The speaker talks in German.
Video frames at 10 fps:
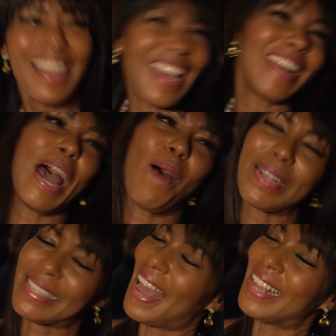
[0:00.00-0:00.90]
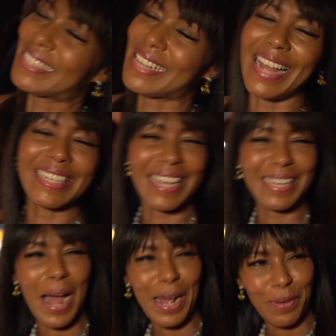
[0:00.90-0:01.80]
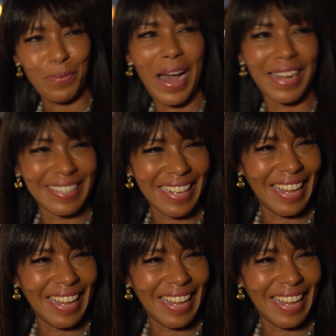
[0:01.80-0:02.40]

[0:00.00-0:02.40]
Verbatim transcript: genau, als ganz klein Kind angefangen.